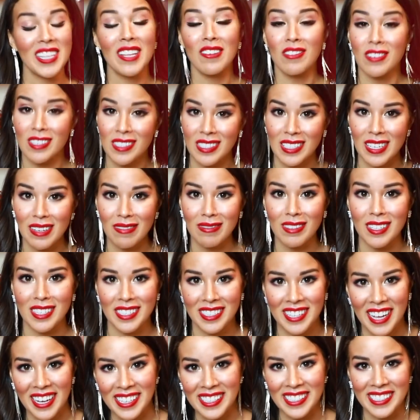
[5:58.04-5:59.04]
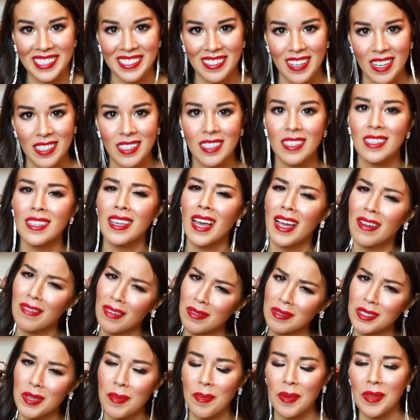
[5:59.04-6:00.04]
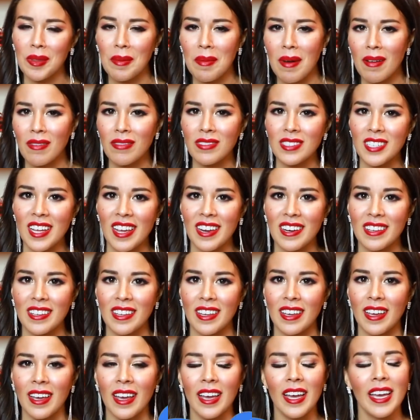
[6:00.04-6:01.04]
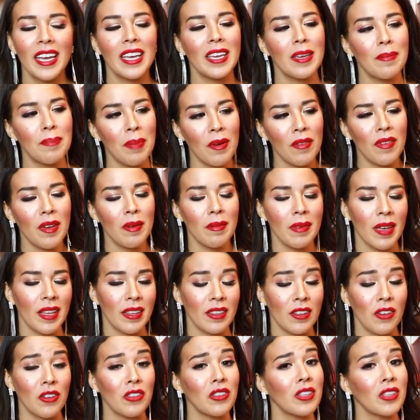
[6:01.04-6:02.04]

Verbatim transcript: Przede wszystkim też dajcie znać, jak Wam się podobam w czerni. I powiem jedno,